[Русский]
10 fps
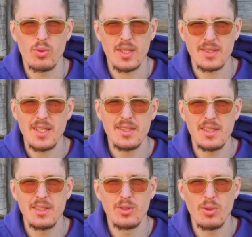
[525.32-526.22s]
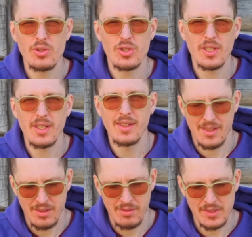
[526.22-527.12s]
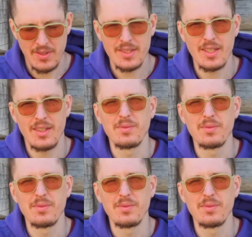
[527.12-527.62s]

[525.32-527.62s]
указатель точки а, возврата